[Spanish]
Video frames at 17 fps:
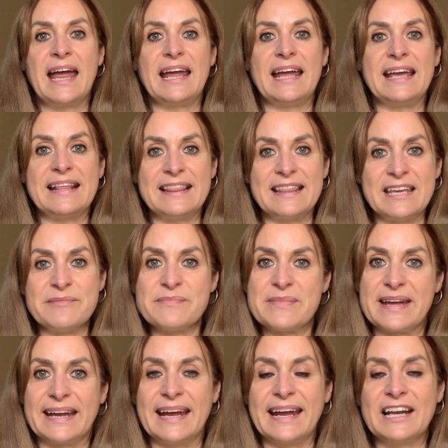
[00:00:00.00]
Y
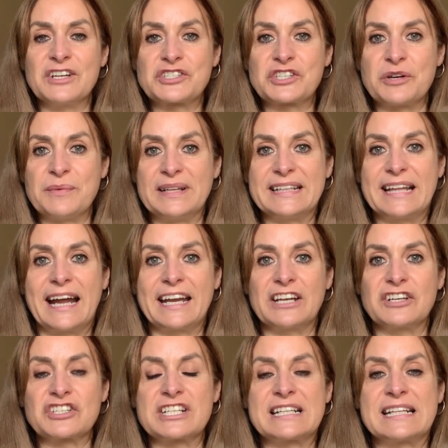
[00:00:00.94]
dime en los
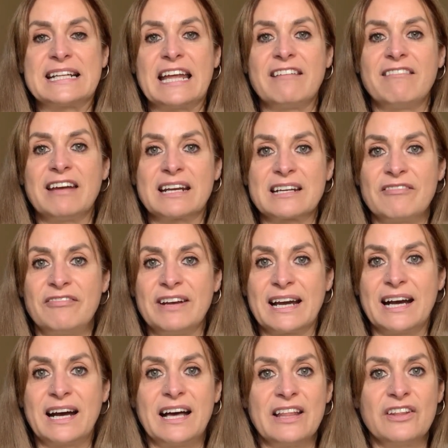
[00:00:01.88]
comentarios, ¿te ves
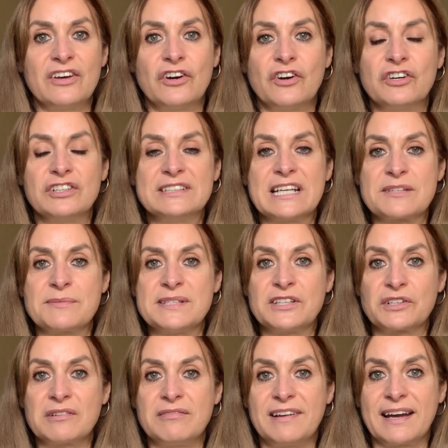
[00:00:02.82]
reflejado, te has
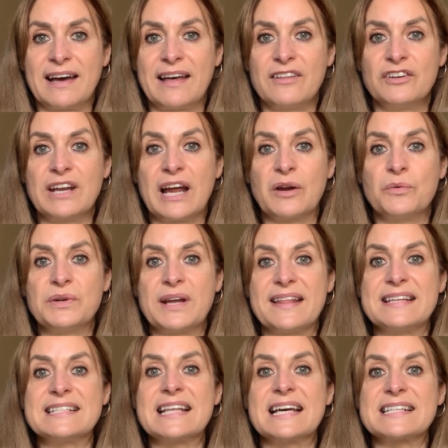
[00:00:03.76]
visto reflejado en
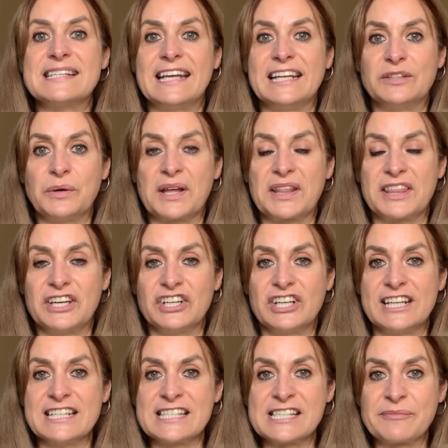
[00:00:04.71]
alguna de estas
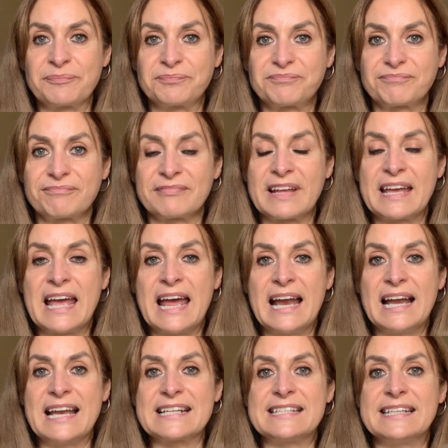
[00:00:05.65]
situaciones?
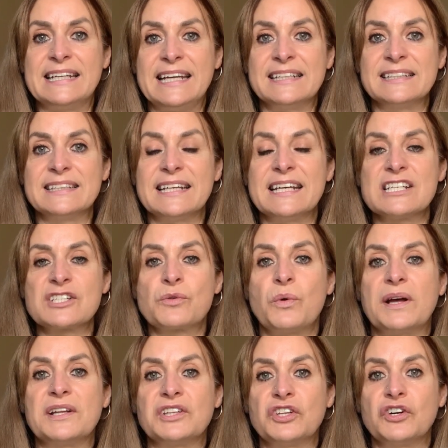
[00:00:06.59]
La siguiente es
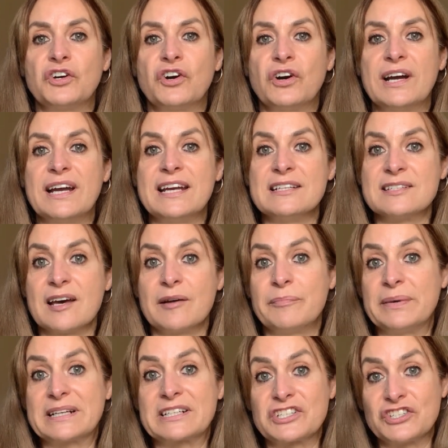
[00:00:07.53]
cuando
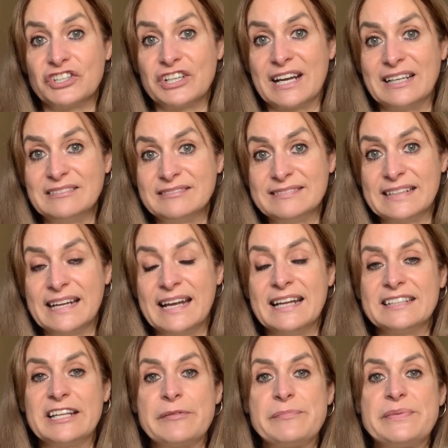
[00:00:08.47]
esa persona
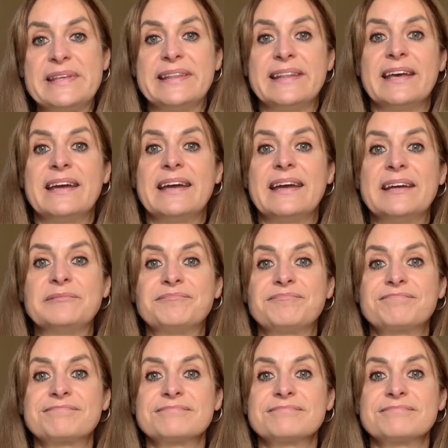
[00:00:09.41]
te pide